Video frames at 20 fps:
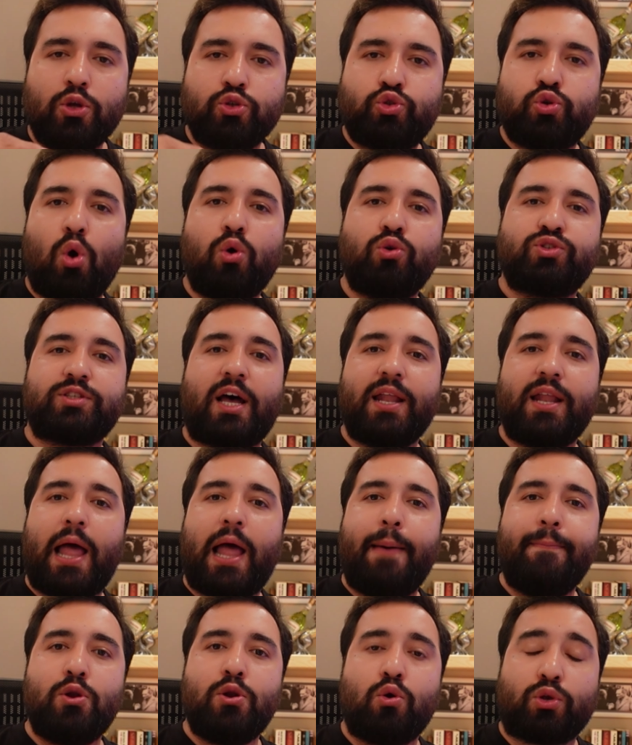çok
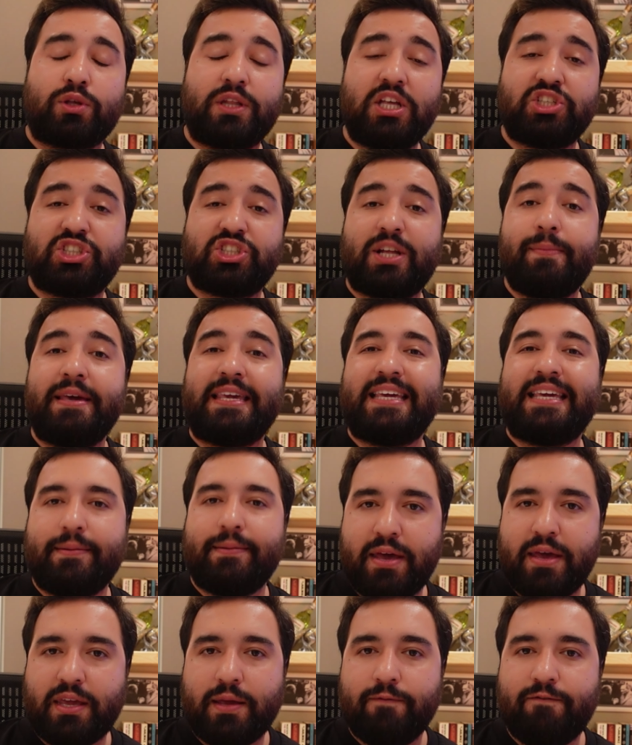sağlam bir noktada işleme
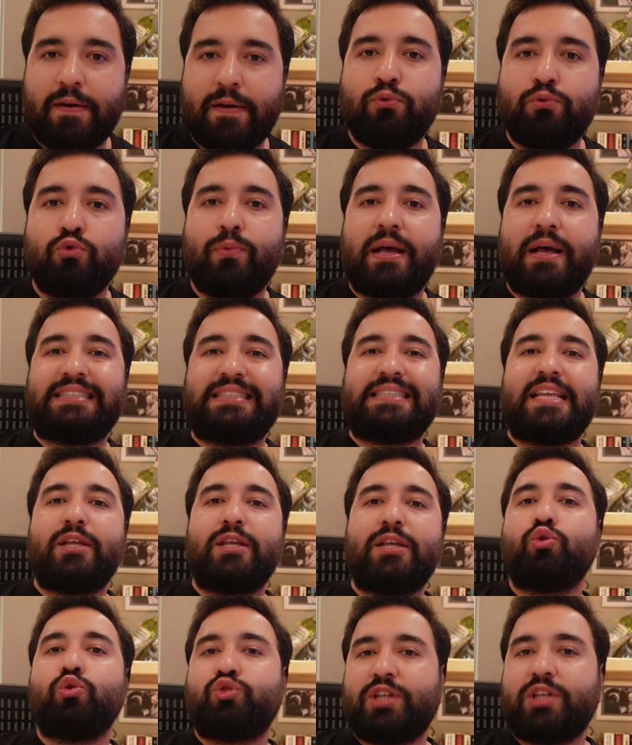girmek ve bunu ben sizlere
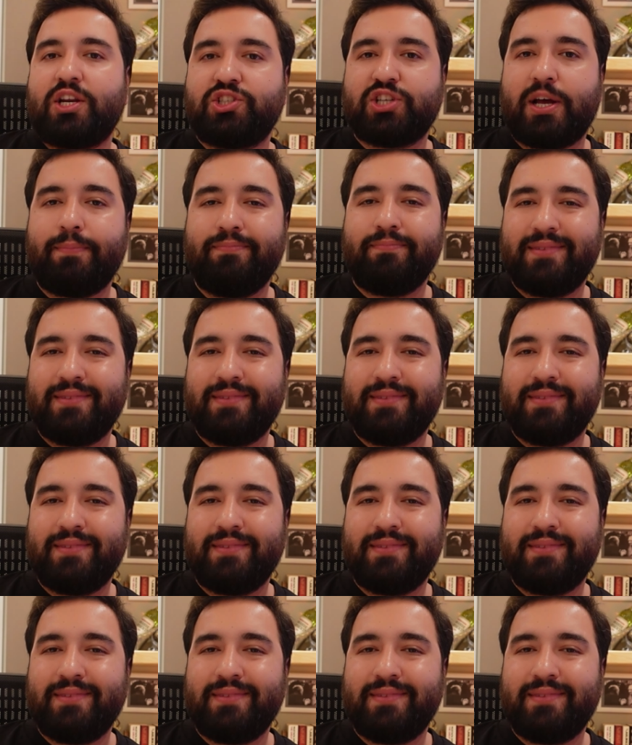göstereceğim.